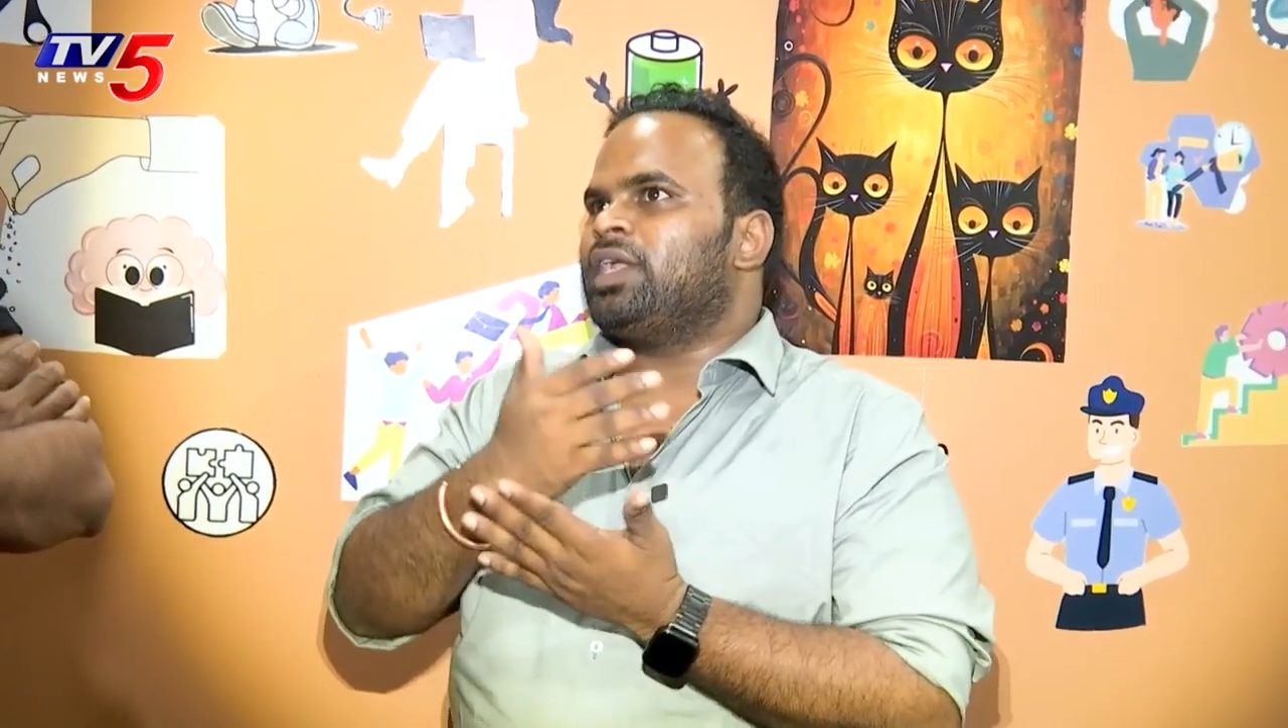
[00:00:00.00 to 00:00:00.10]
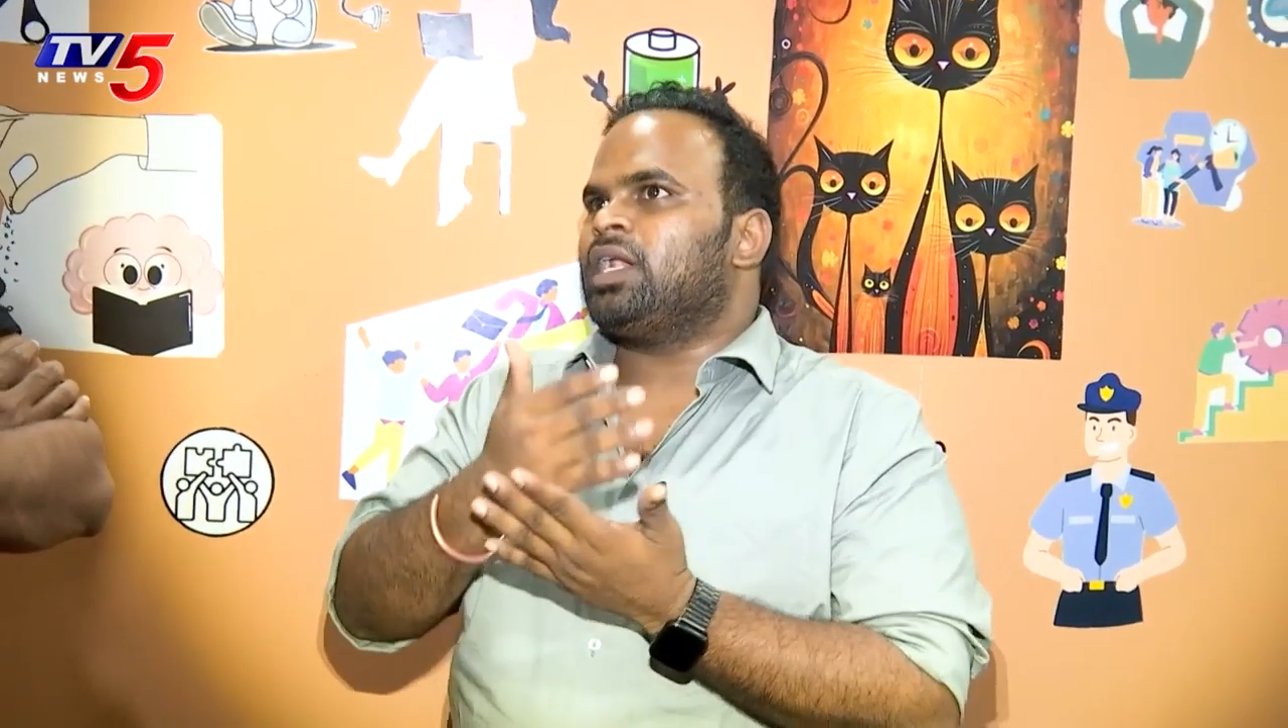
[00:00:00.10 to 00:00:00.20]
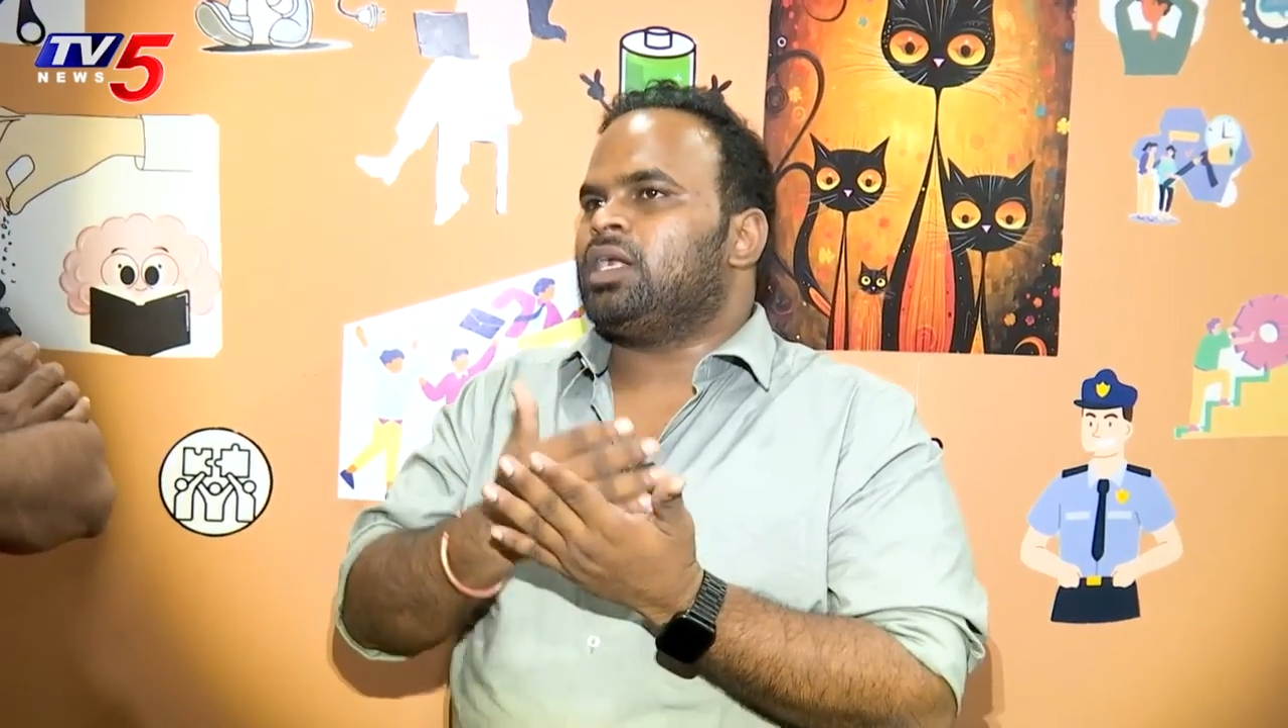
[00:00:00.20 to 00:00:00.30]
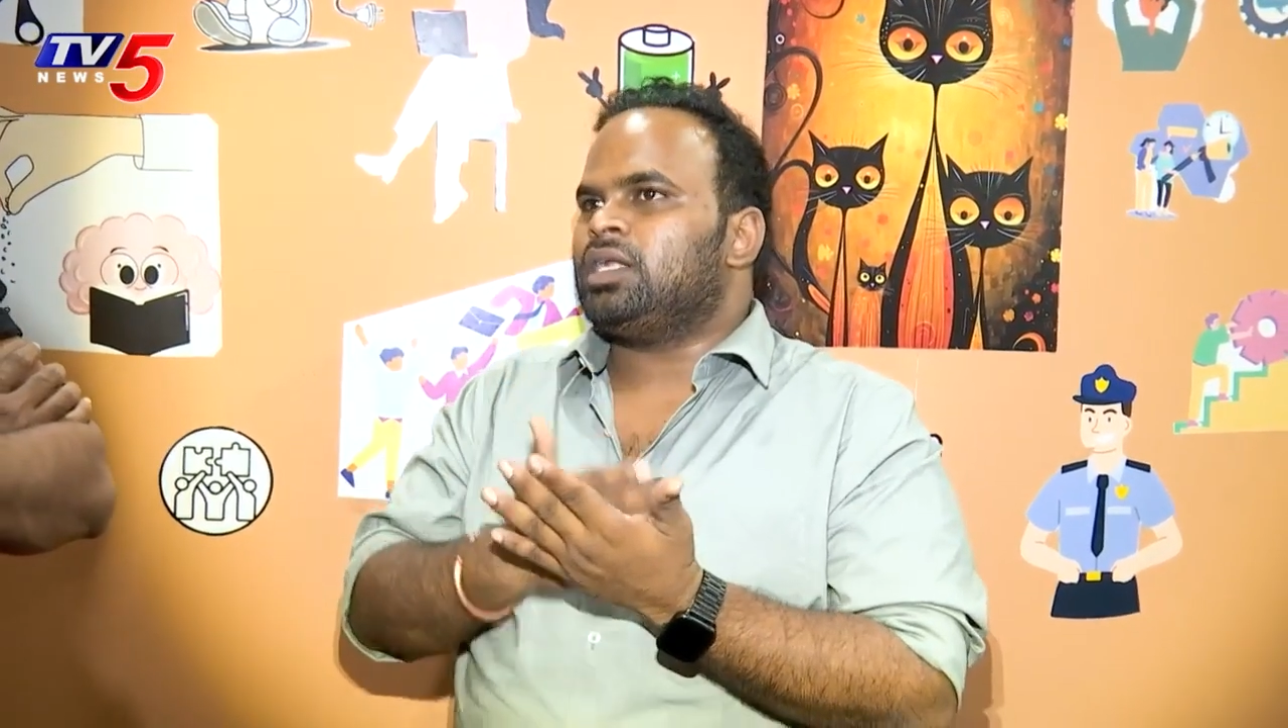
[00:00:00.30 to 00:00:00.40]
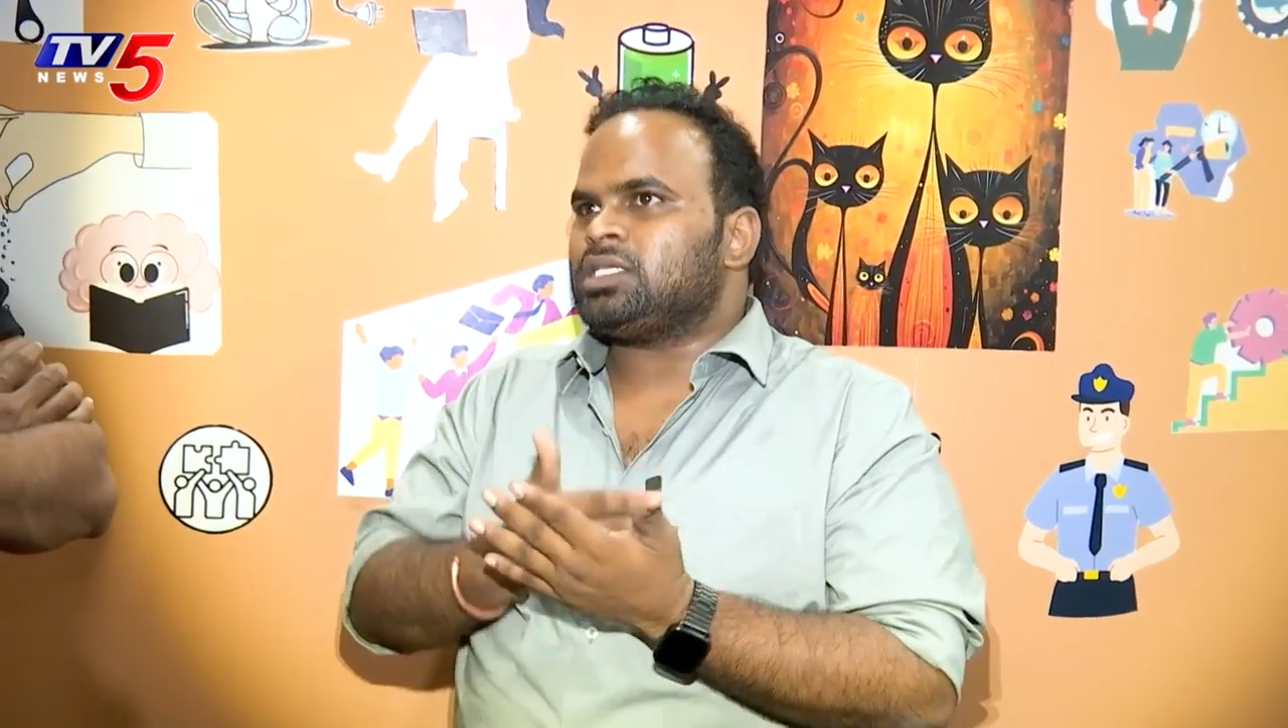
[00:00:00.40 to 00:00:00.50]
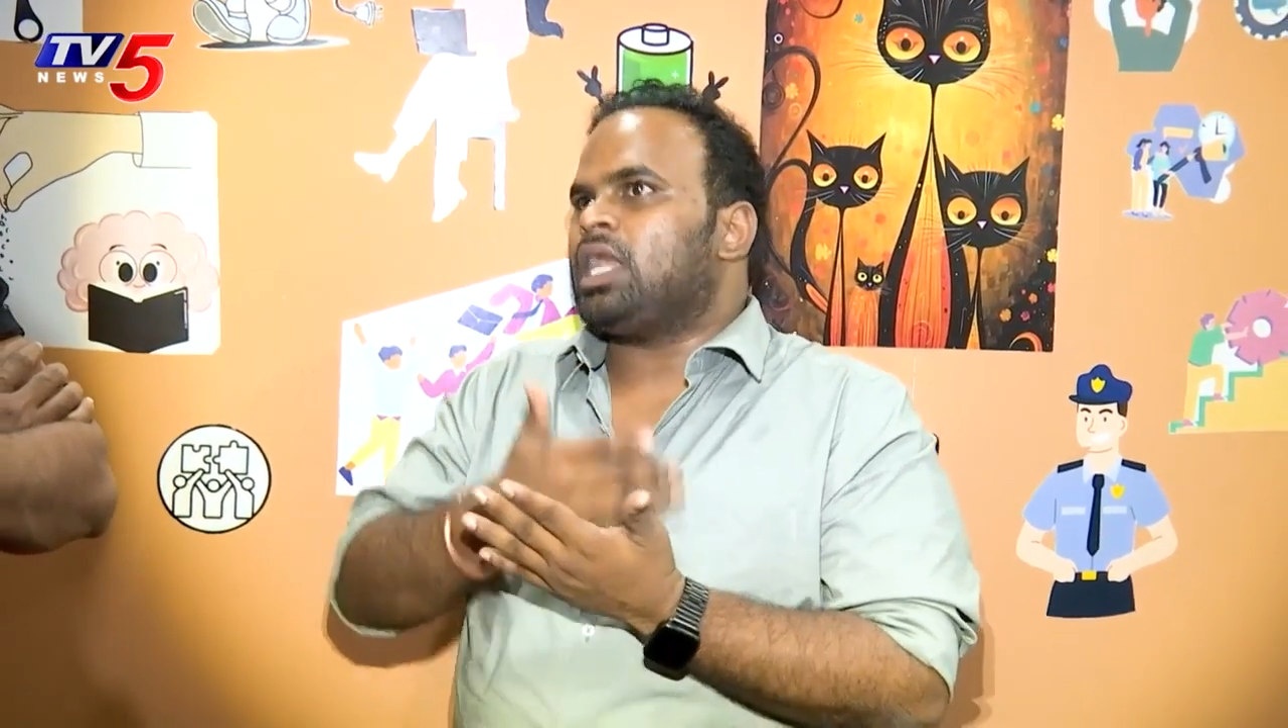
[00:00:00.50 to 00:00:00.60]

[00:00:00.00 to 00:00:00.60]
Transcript: వన్కి ఏంటంటే